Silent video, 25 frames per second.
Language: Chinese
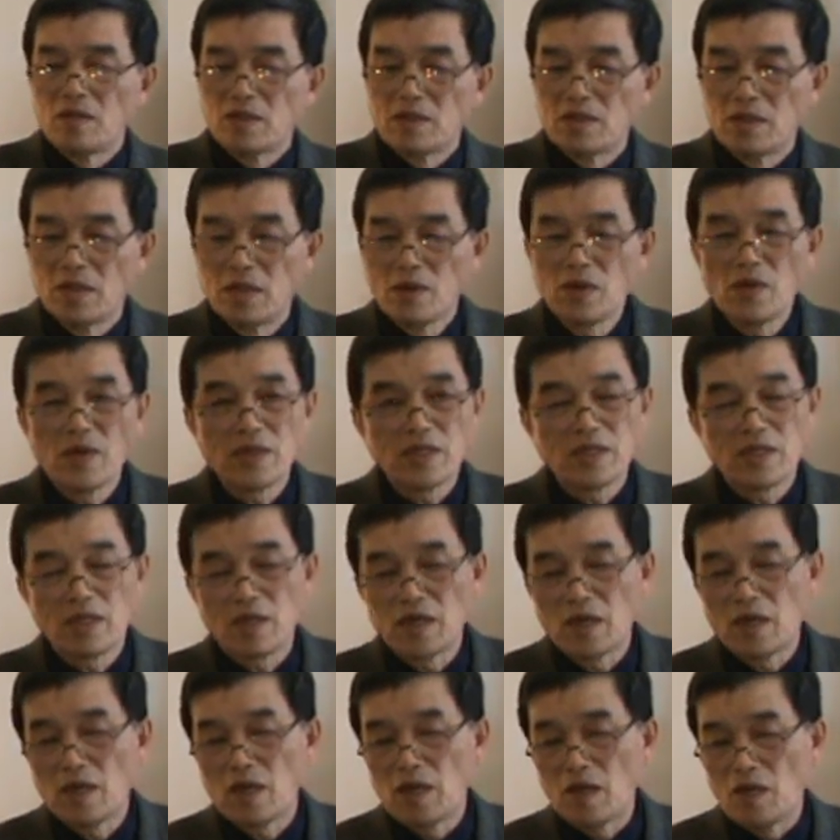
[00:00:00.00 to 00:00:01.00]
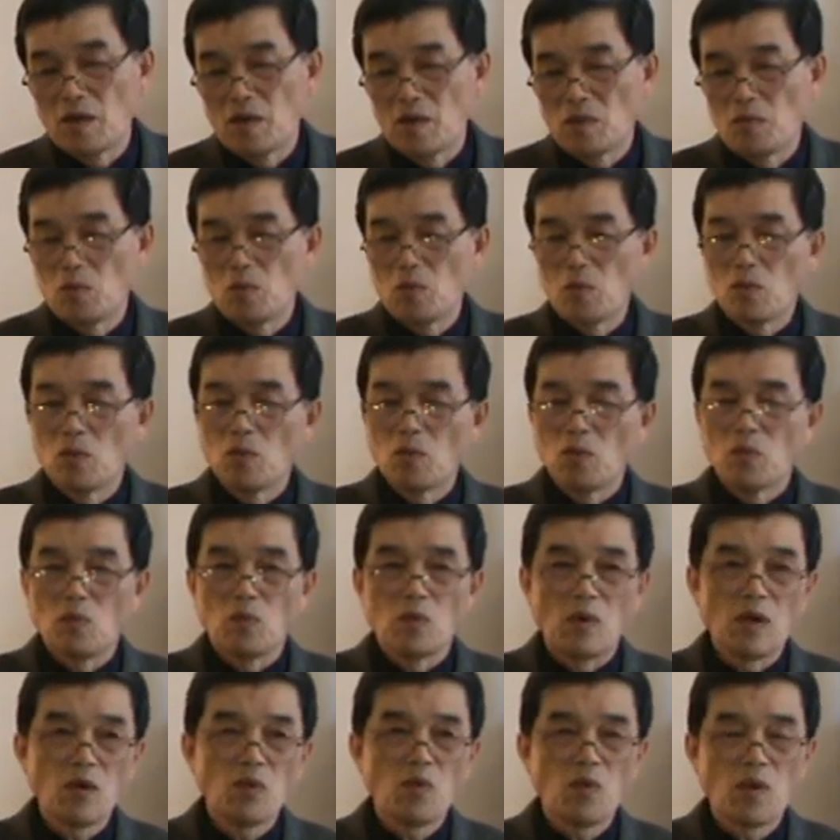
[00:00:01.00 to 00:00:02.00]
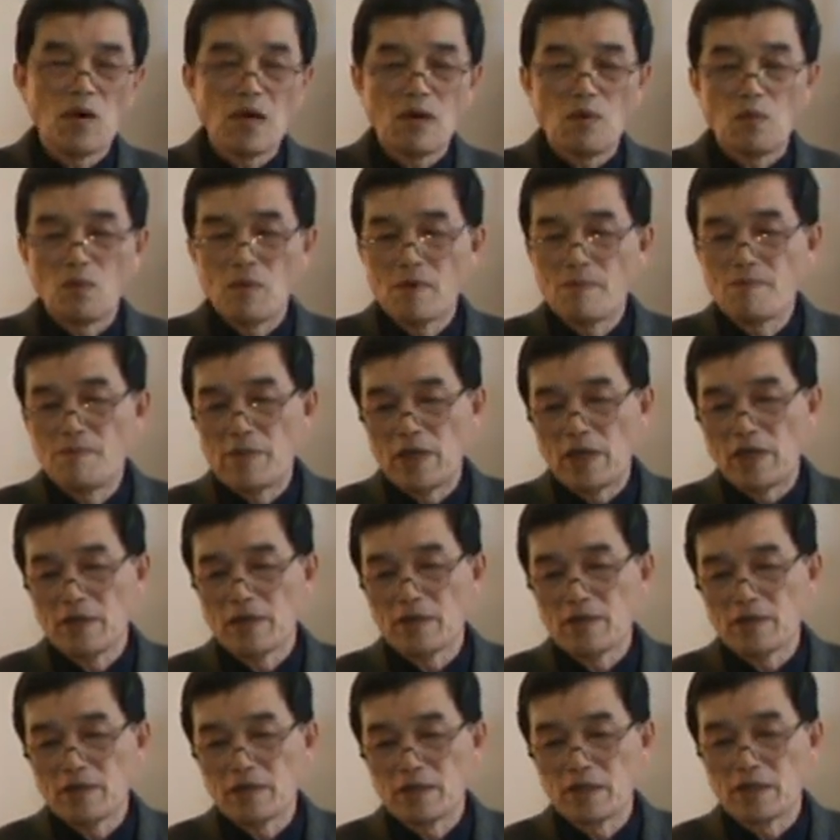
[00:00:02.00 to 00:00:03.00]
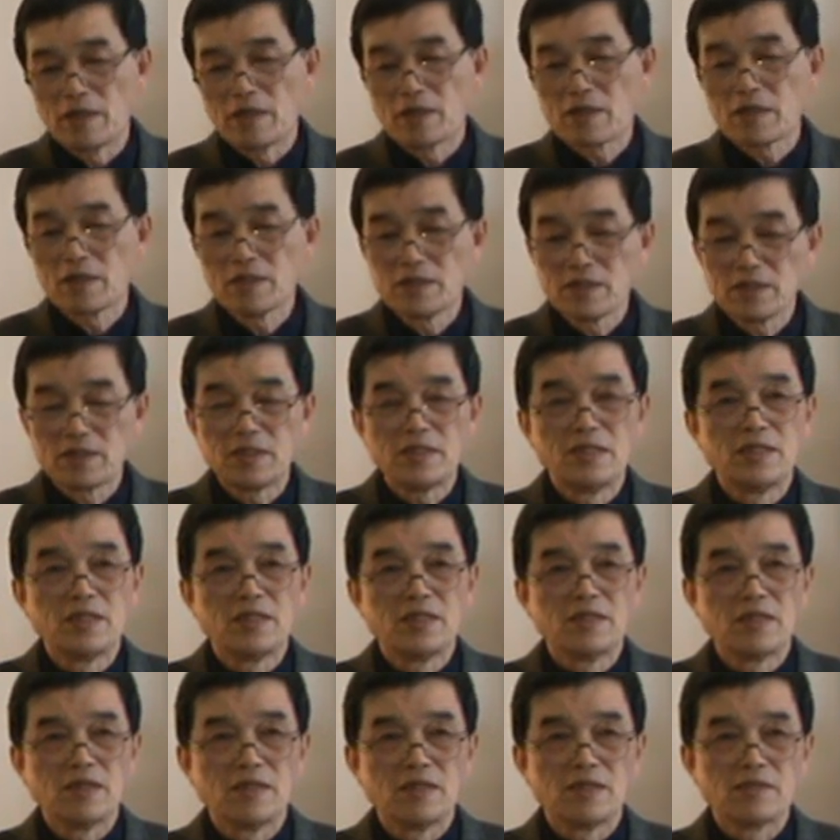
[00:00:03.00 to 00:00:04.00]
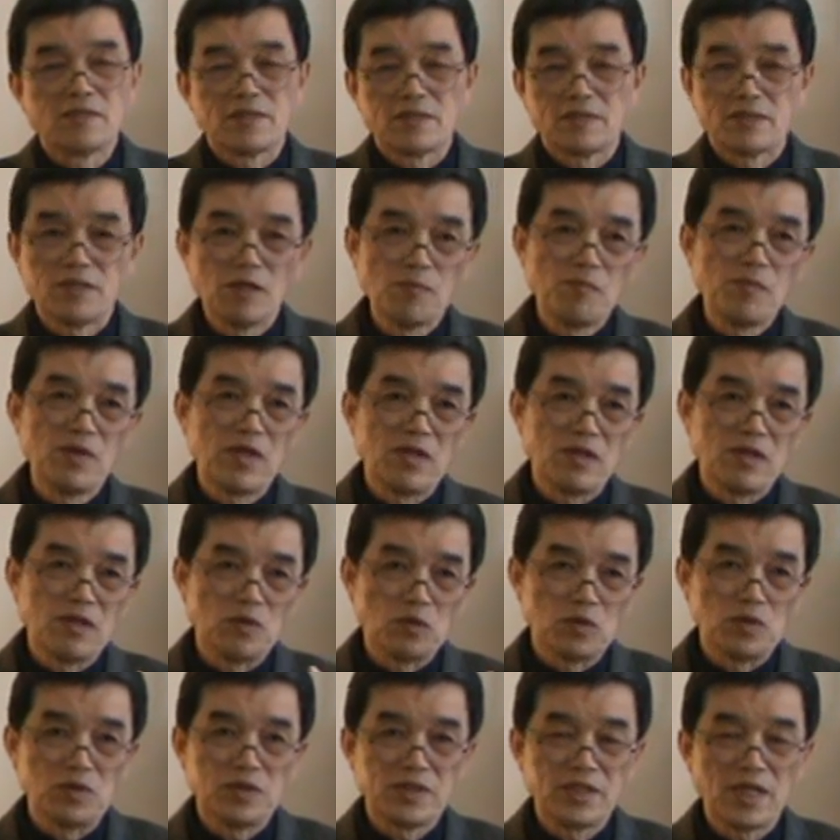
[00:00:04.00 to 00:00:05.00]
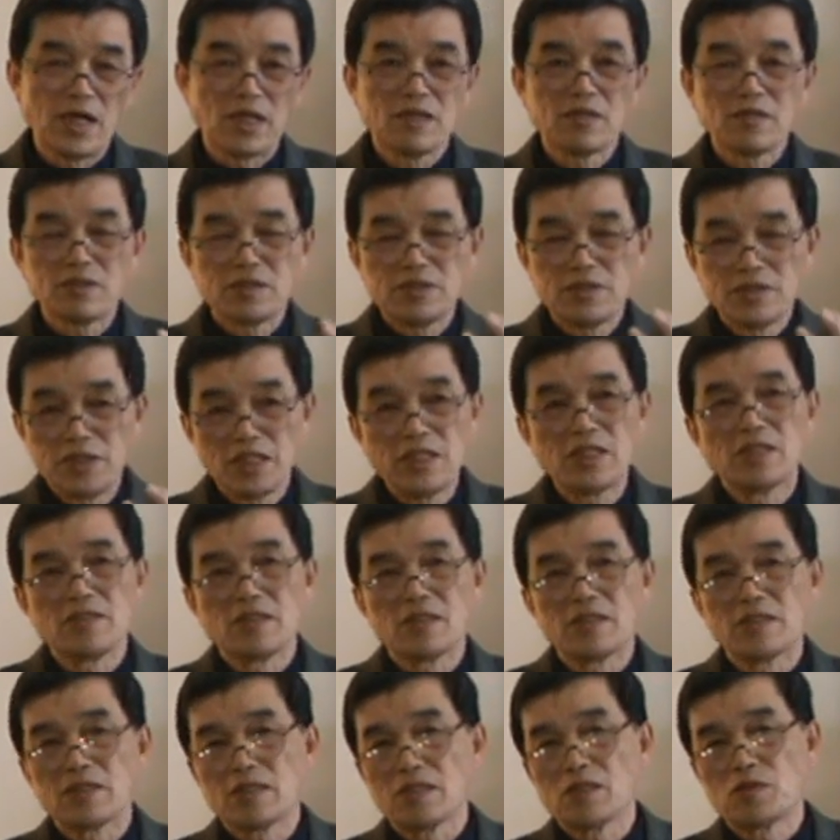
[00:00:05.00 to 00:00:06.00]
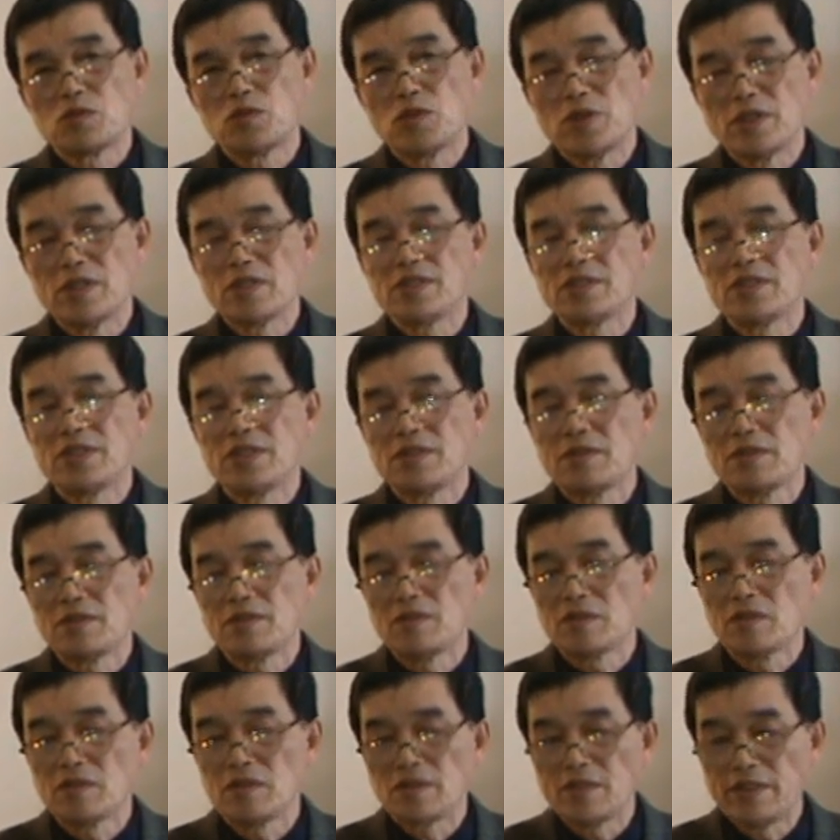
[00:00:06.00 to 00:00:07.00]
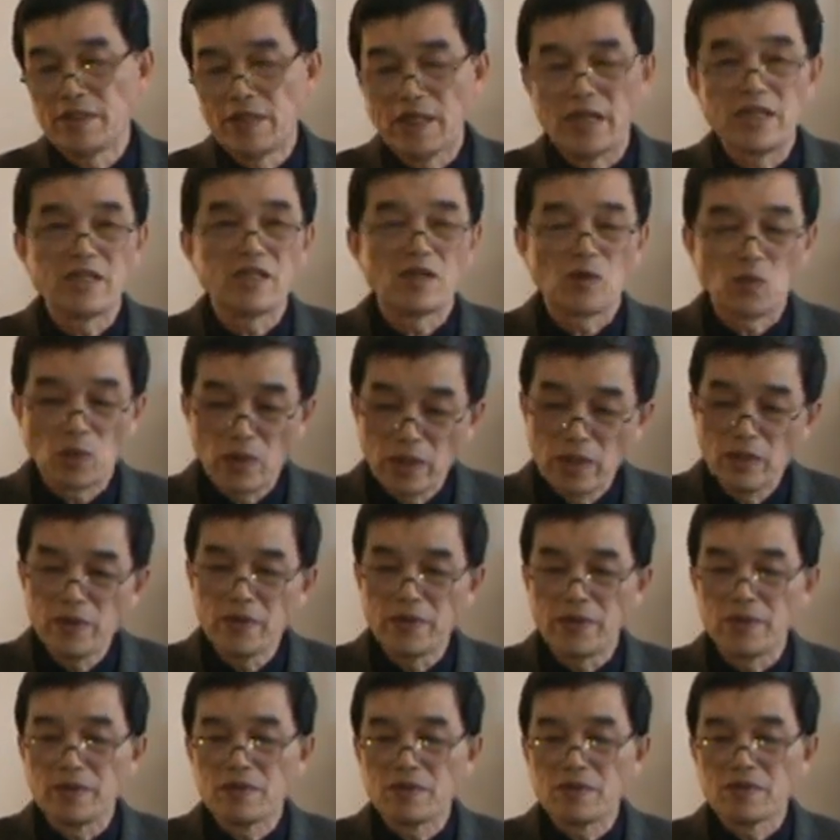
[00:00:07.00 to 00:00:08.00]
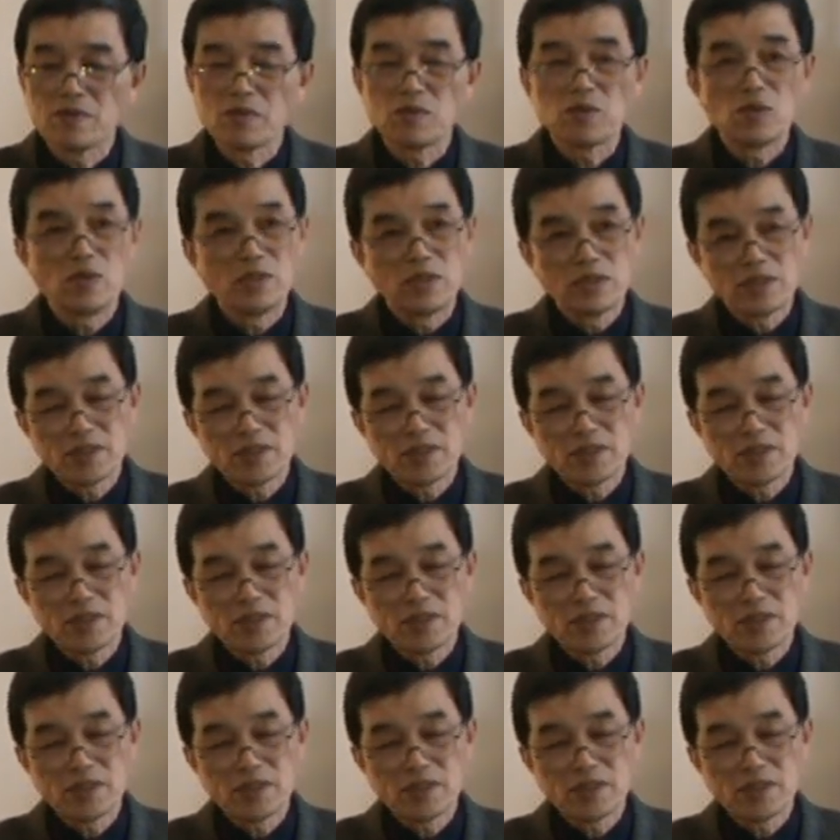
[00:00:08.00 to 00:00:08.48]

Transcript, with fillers: 人类的文化文明和个体的生命有相近的这个全息。演绎规律，所以